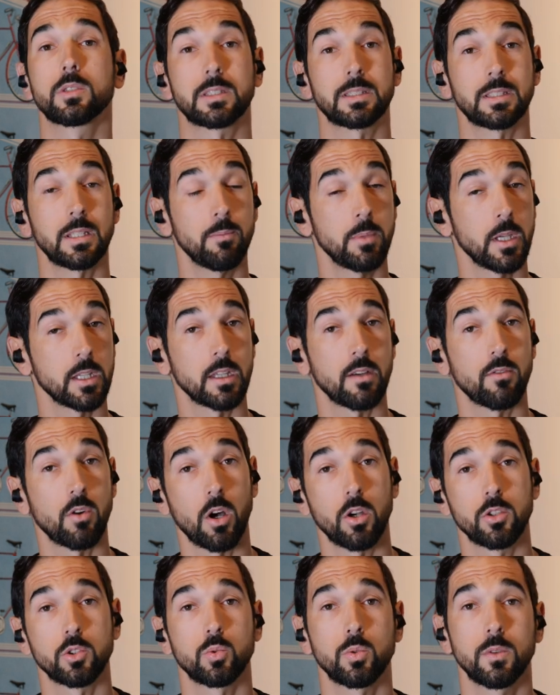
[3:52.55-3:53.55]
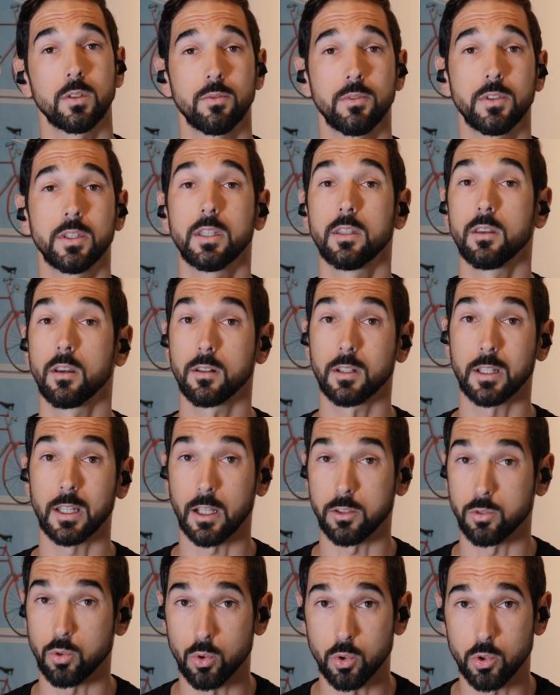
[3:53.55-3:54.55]
c'est bien d'avoir un suivi euh,
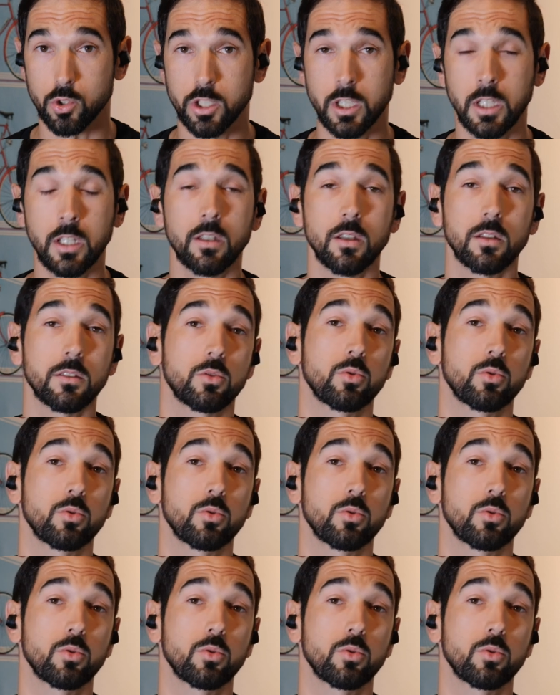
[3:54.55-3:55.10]
cardiologique,